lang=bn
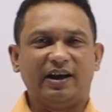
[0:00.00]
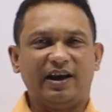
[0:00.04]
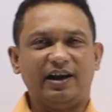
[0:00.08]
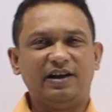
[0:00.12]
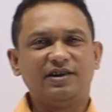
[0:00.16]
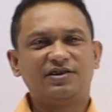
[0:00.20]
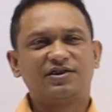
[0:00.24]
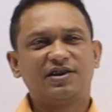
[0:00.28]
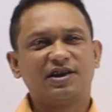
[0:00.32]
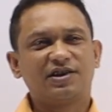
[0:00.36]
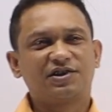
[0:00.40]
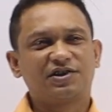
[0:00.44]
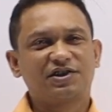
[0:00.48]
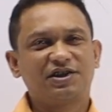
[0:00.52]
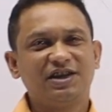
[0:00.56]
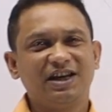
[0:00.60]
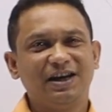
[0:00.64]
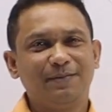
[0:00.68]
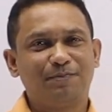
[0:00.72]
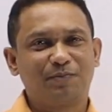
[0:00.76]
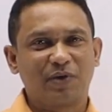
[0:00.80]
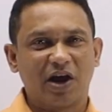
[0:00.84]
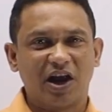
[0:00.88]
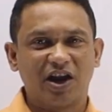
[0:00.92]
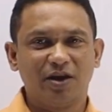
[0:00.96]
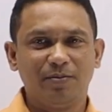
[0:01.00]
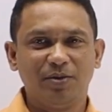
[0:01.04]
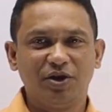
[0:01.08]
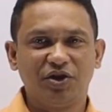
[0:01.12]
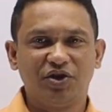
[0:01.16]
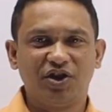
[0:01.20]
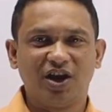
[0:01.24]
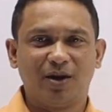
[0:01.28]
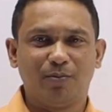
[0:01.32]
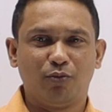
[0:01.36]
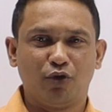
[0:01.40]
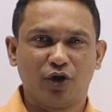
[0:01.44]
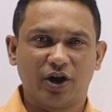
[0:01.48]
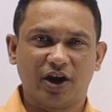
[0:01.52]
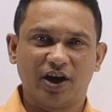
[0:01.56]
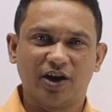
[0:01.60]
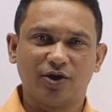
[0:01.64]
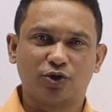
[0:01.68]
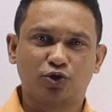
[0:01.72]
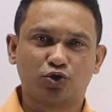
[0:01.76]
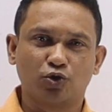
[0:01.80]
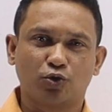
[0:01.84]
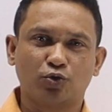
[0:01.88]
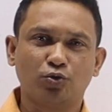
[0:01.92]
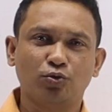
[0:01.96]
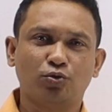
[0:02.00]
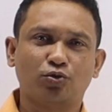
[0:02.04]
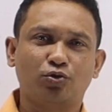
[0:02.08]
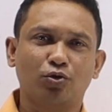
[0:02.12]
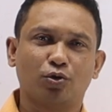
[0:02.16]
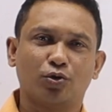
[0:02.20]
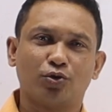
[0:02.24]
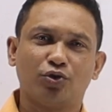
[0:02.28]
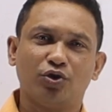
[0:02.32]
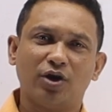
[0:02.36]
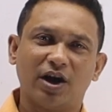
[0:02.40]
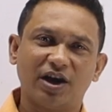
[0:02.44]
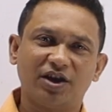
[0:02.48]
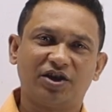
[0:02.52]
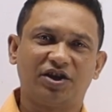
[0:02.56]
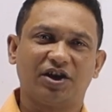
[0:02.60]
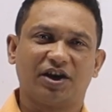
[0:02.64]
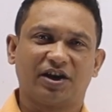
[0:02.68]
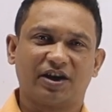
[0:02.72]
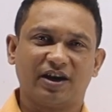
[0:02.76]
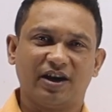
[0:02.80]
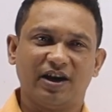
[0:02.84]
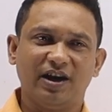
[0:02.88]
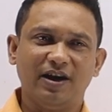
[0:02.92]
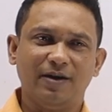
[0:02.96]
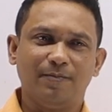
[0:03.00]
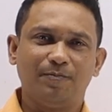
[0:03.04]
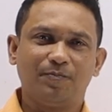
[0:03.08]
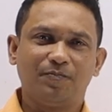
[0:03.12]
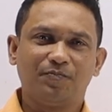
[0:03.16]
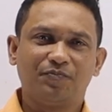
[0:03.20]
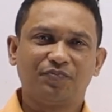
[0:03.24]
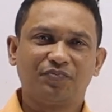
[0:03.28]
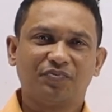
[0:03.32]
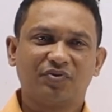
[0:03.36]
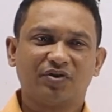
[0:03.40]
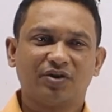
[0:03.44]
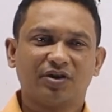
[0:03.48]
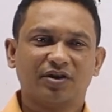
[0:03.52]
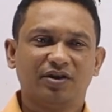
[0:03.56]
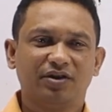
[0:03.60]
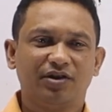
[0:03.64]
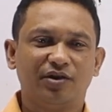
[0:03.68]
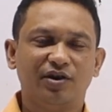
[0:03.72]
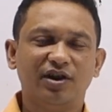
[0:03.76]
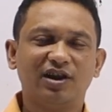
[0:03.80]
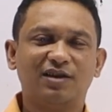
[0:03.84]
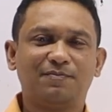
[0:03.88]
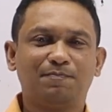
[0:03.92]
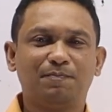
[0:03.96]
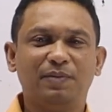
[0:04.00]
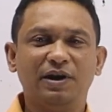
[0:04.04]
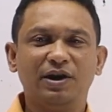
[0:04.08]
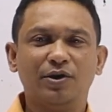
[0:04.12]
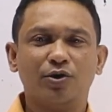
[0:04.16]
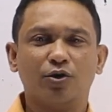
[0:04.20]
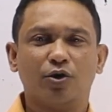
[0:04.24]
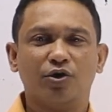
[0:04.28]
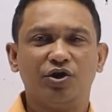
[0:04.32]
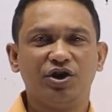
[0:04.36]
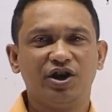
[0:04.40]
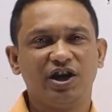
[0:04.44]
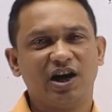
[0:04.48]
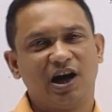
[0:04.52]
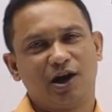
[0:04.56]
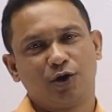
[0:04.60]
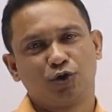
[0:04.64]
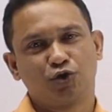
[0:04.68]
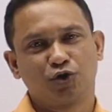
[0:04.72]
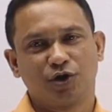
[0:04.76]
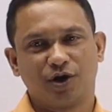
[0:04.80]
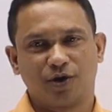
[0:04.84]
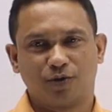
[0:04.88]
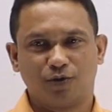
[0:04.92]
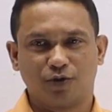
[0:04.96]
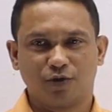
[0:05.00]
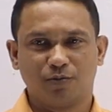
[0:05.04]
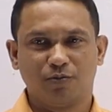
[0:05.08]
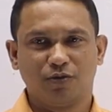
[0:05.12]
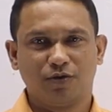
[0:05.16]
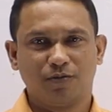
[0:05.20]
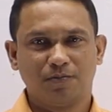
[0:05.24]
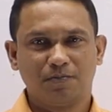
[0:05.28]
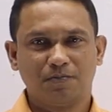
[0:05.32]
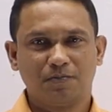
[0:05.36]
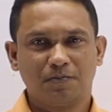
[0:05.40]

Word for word: এইচএসসি প্রাণীবিদ্যা বইয়ের চতুর্থ অধ্যায় থেকে হৃৎপিণ্ড নিয়ে আলোচনা করব